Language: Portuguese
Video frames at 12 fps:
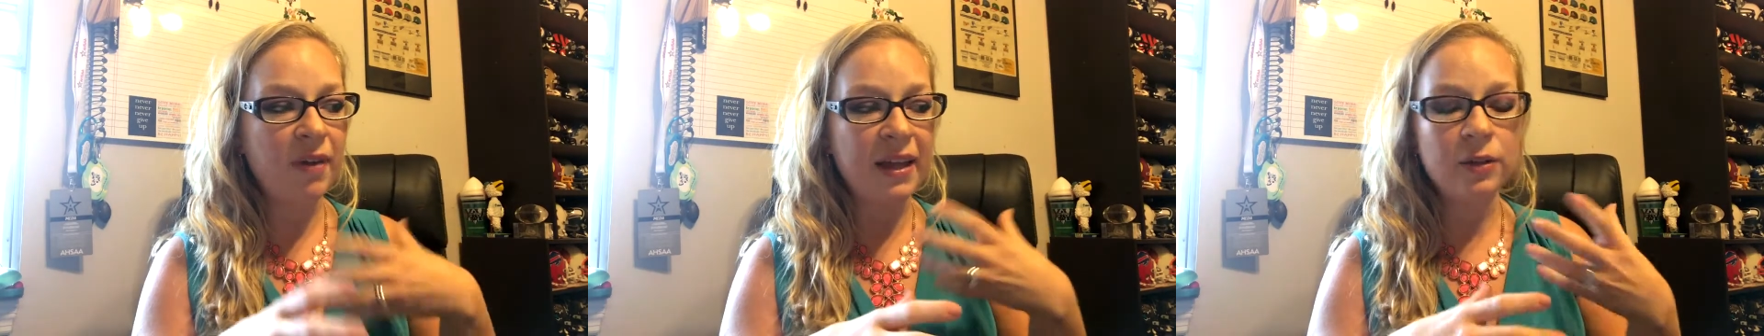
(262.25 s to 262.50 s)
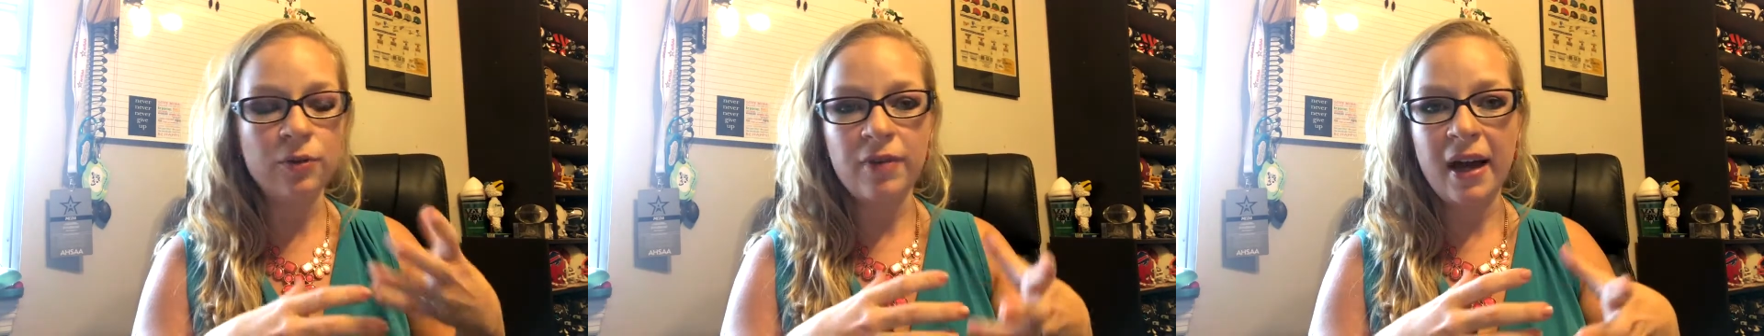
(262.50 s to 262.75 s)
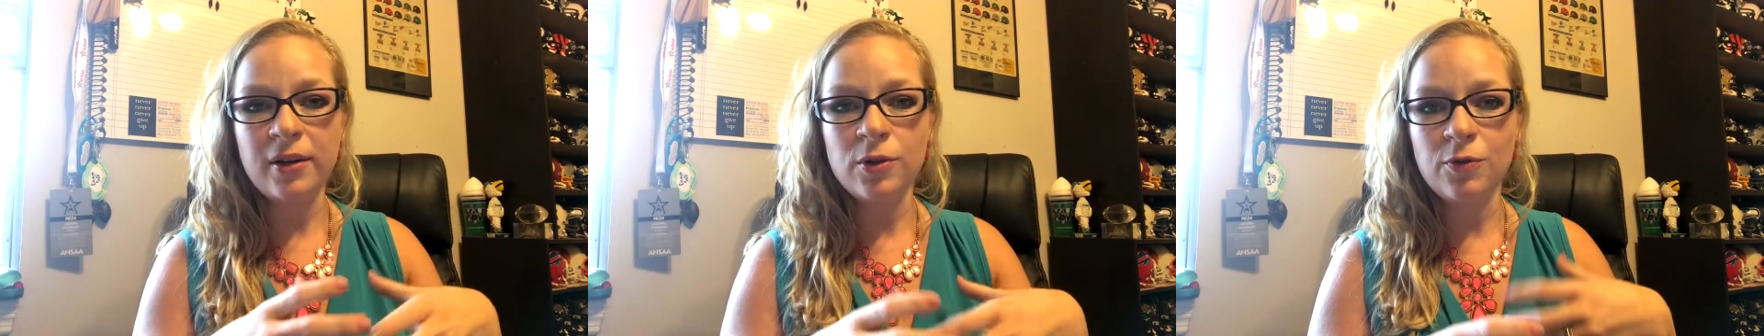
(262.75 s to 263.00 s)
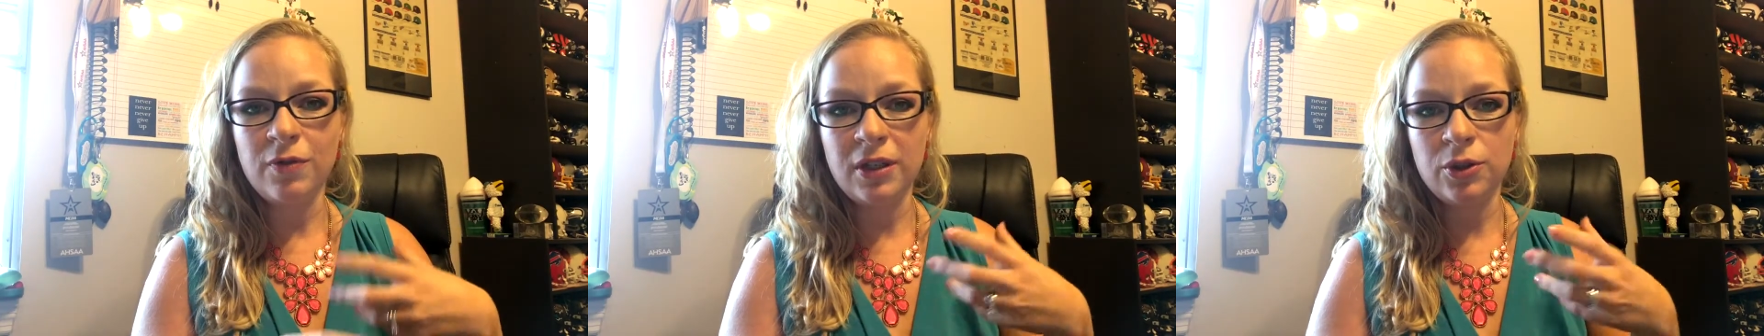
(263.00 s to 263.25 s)
vendo
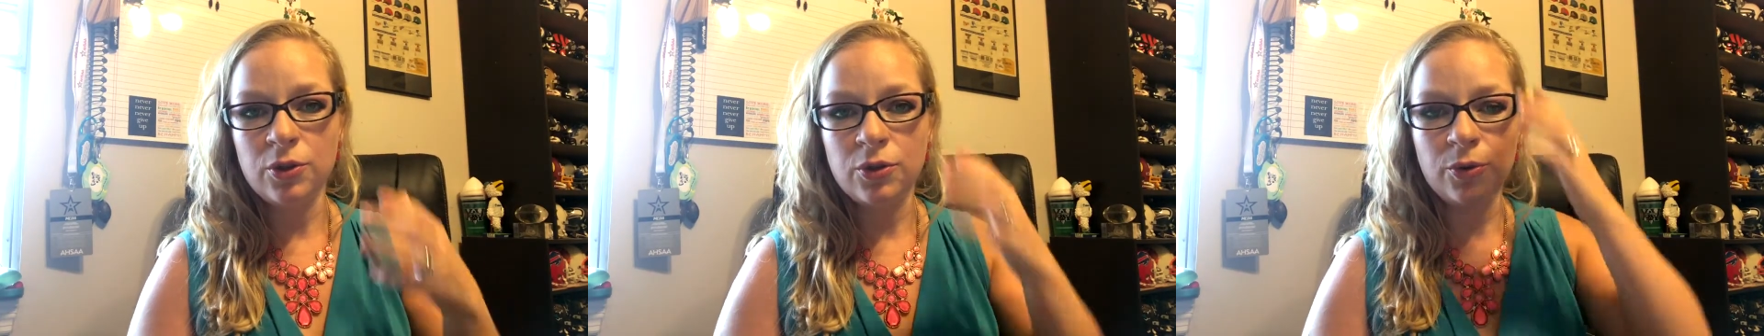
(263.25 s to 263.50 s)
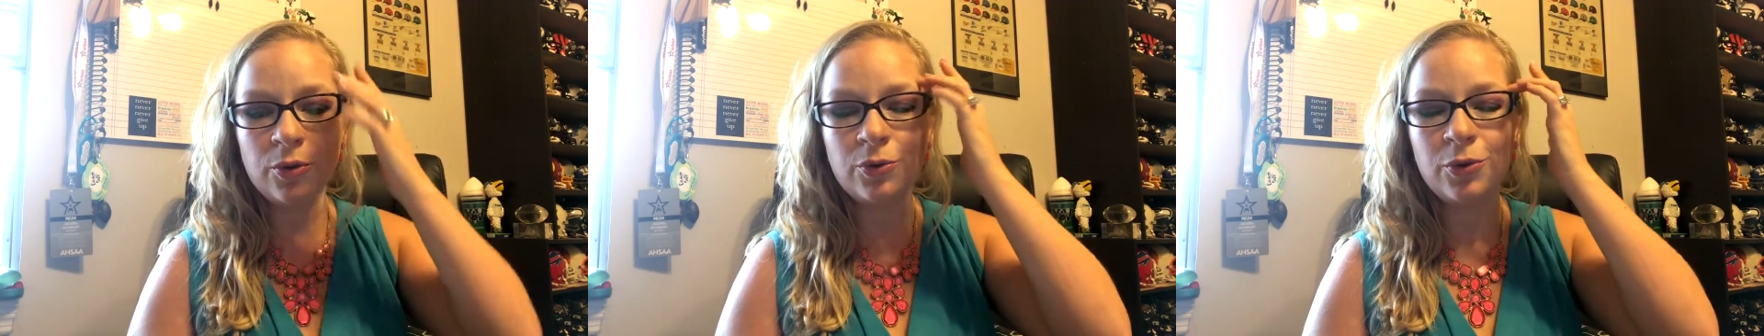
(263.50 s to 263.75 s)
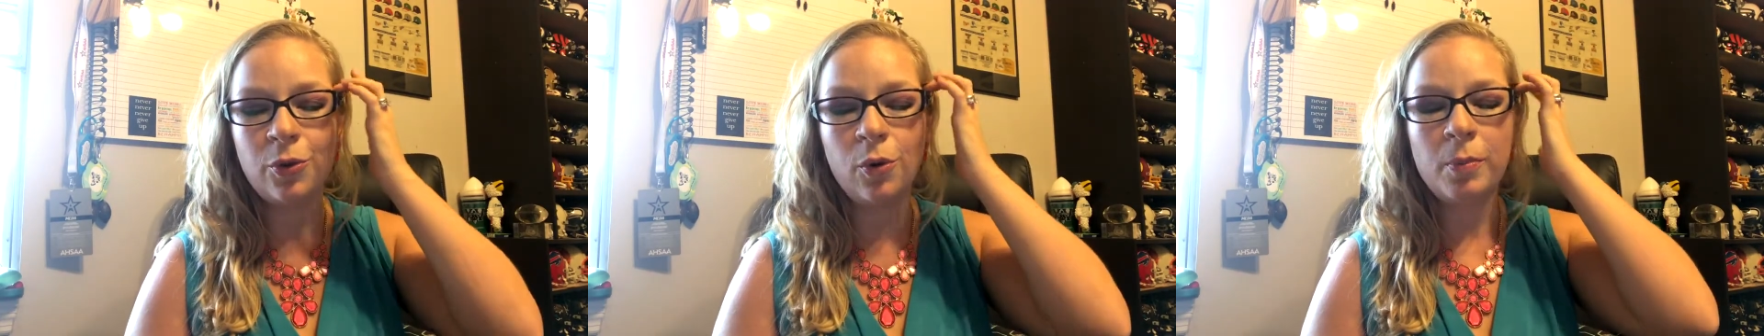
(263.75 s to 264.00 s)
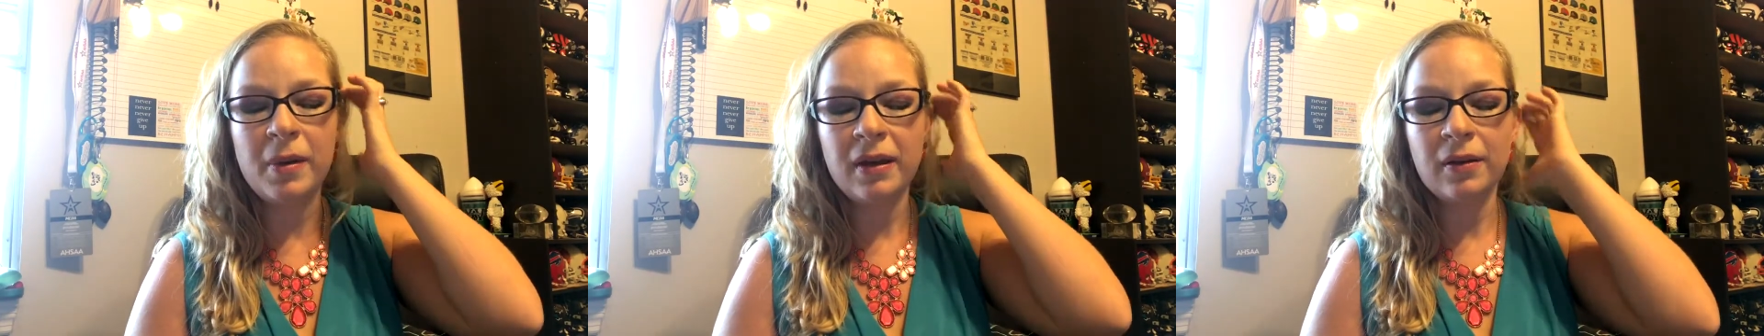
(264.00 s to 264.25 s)
vários vídeos no
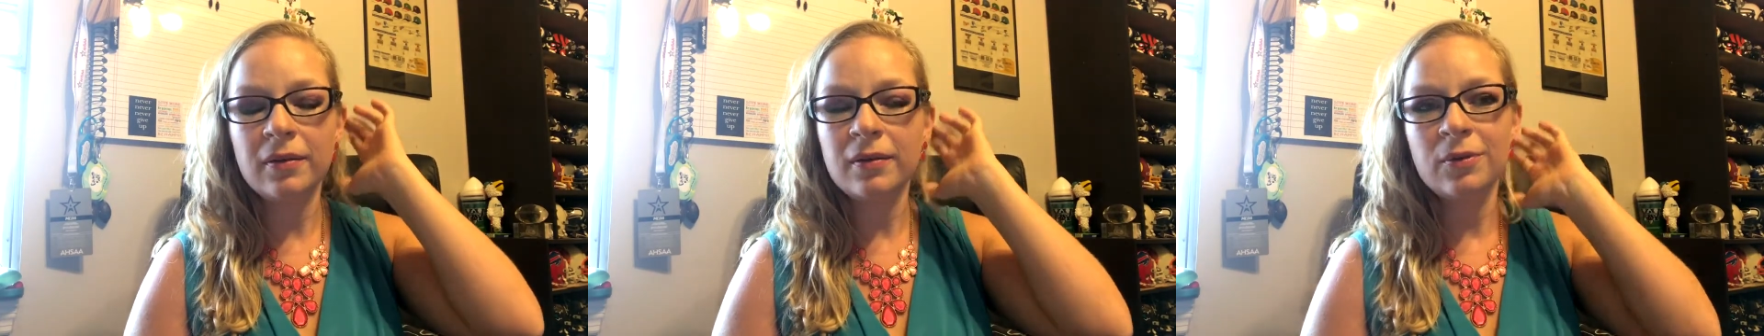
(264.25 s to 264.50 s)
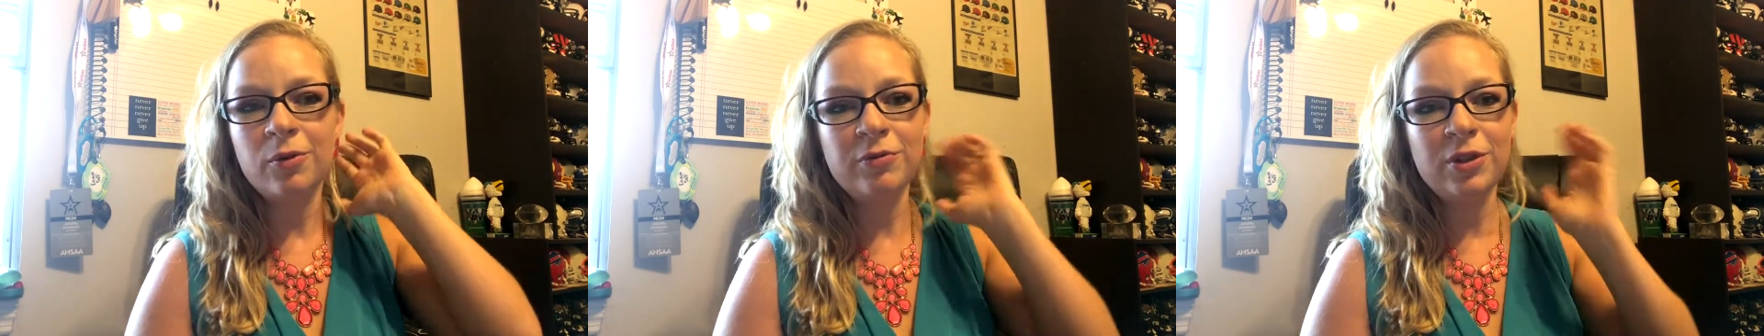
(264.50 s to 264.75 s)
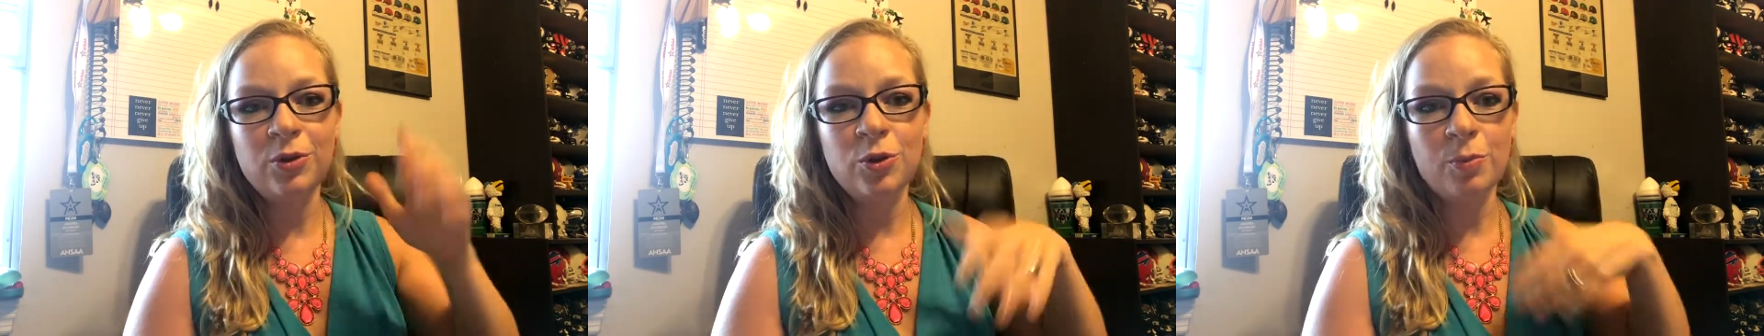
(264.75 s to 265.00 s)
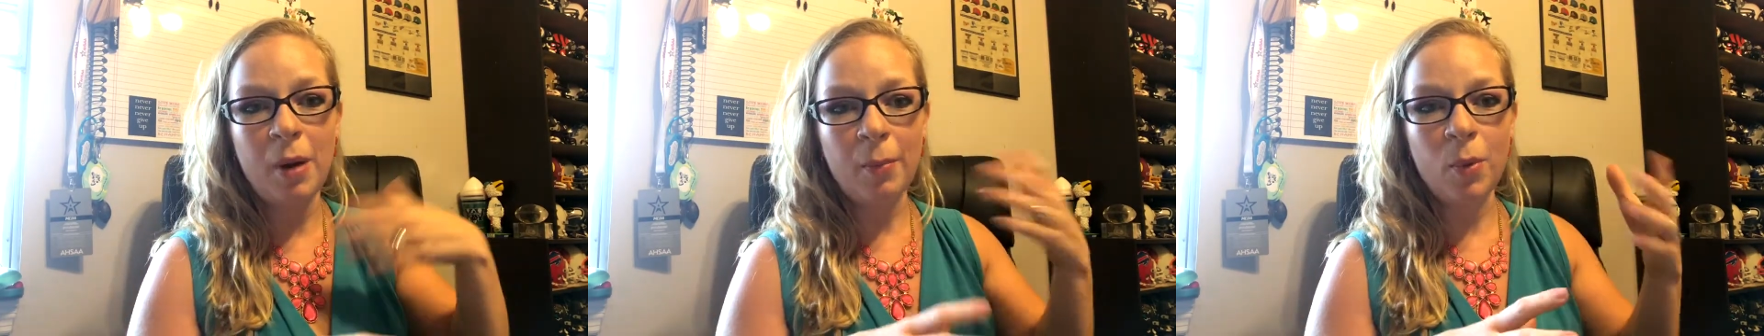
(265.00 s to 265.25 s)
YouTube, inclusive
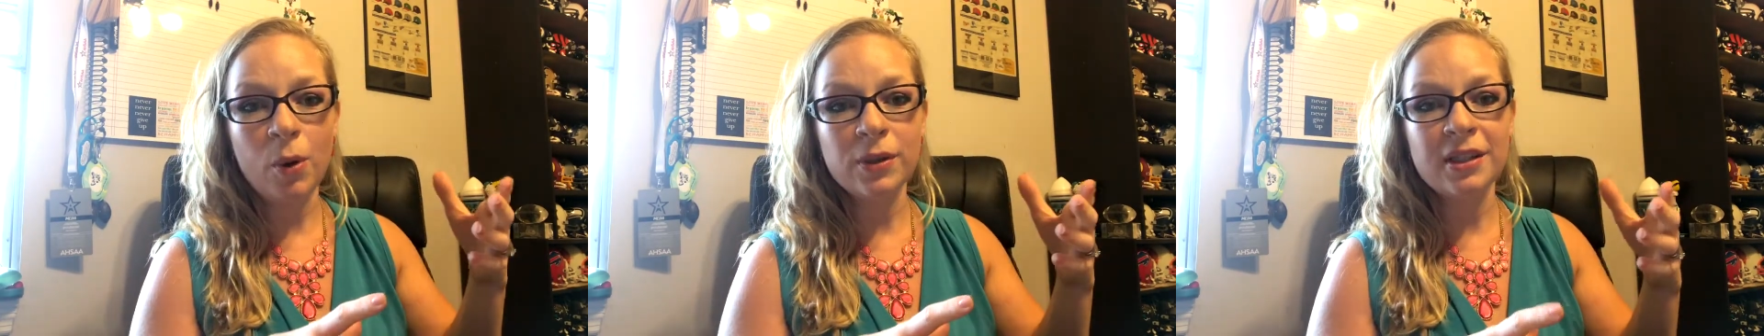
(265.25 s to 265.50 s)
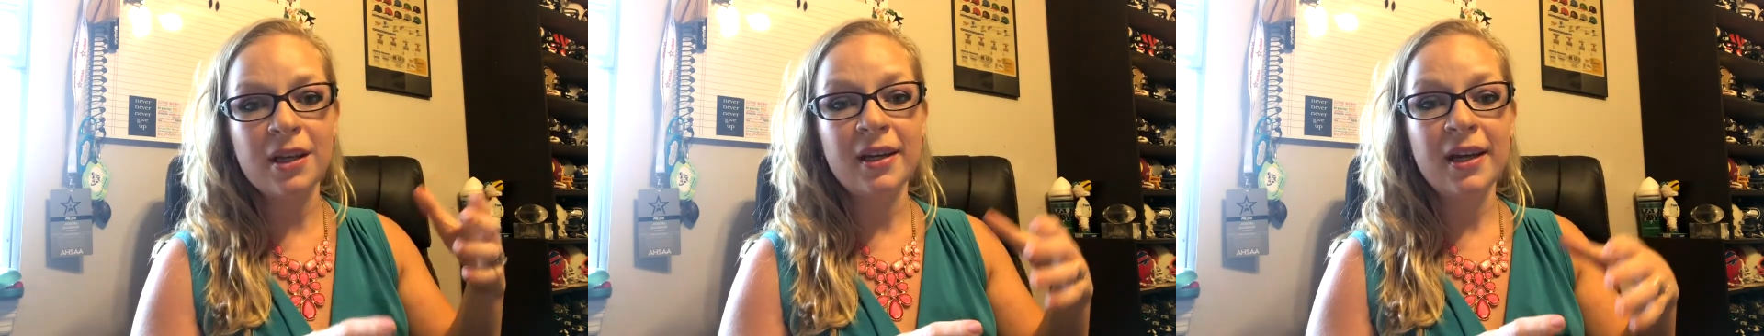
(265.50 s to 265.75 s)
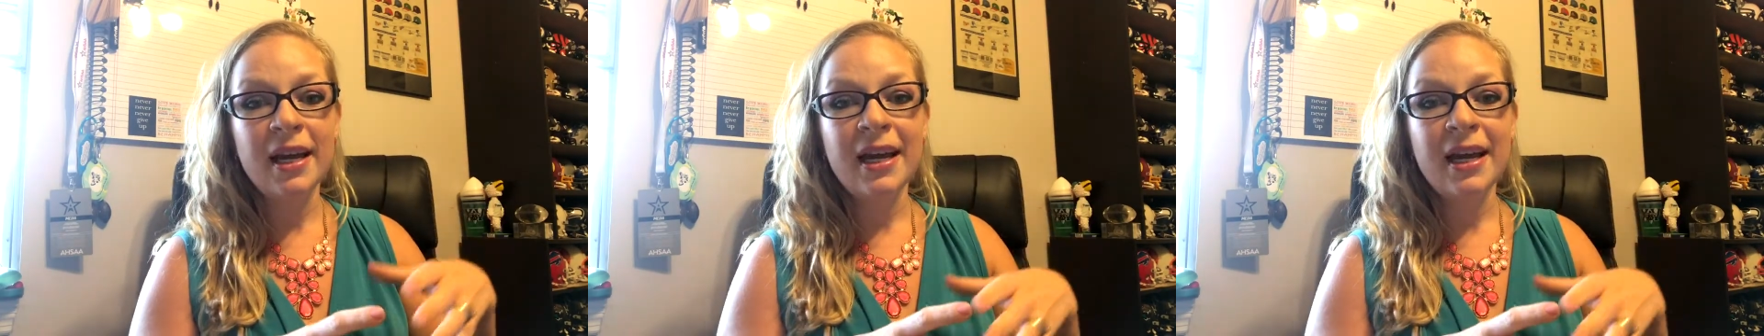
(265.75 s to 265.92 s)
de uma moça,